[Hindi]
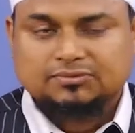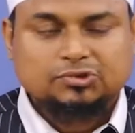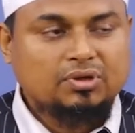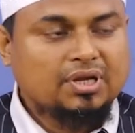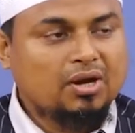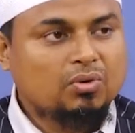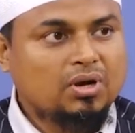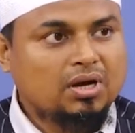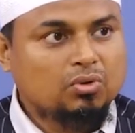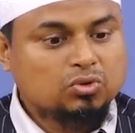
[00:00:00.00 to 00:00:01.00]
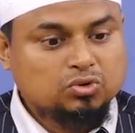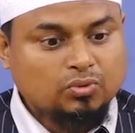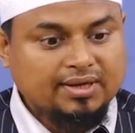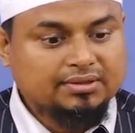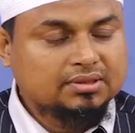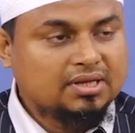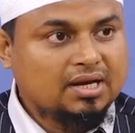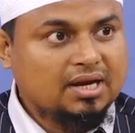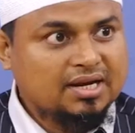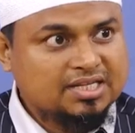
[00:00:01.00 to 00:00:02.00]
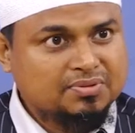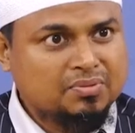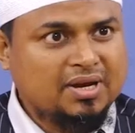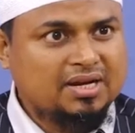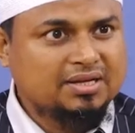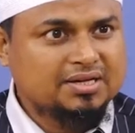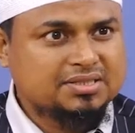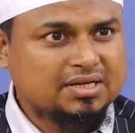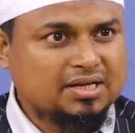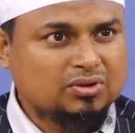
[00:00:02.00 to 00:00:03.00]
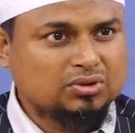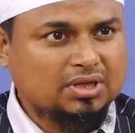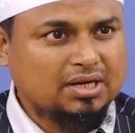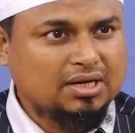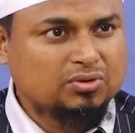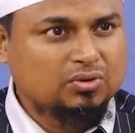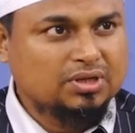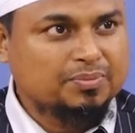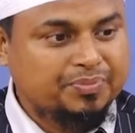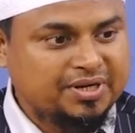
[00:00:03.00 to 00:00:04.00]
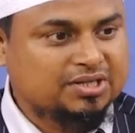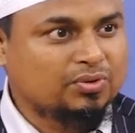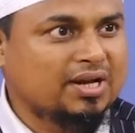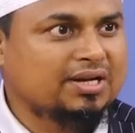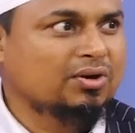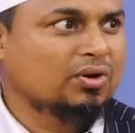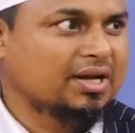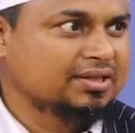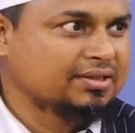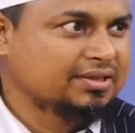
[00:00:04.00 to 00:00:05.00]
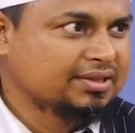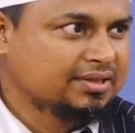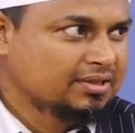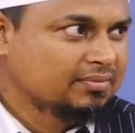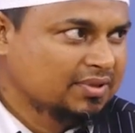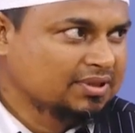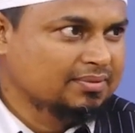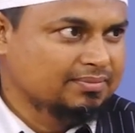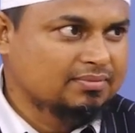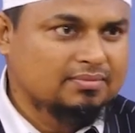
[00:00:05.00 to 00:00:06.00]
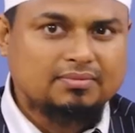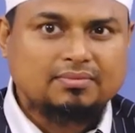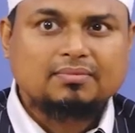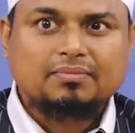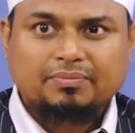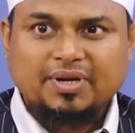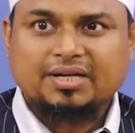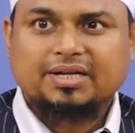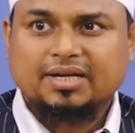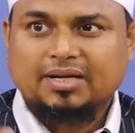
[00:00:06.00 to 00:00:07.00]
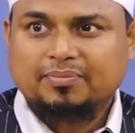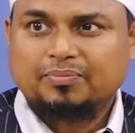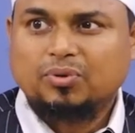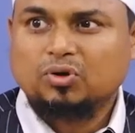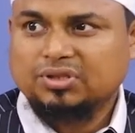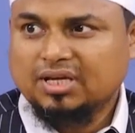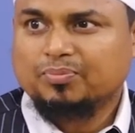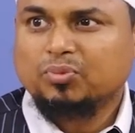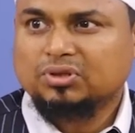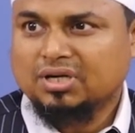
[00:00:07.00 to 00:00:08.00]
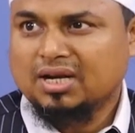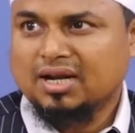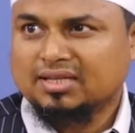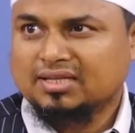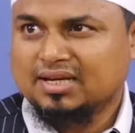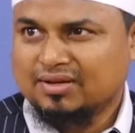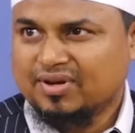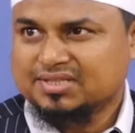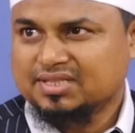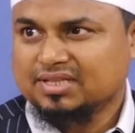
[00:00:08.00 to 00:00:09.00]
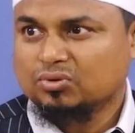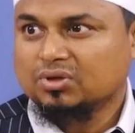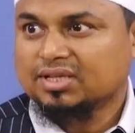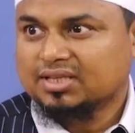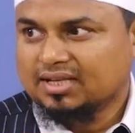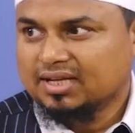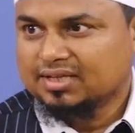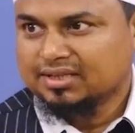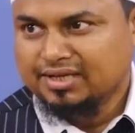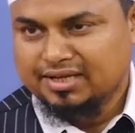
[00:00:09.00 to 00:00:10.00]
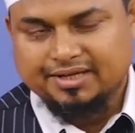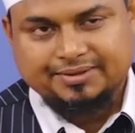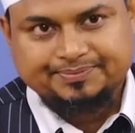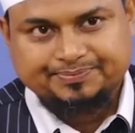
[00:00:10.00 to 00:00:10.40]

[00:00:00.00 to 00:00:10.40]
तो क्या हुआ उस वक्त अनस बिन मालिक रजी अल्लाह की पीठ वाली औलाद मतलब बेटे पोते पुत्री नाते नवासी उनकी तादाद कितनी है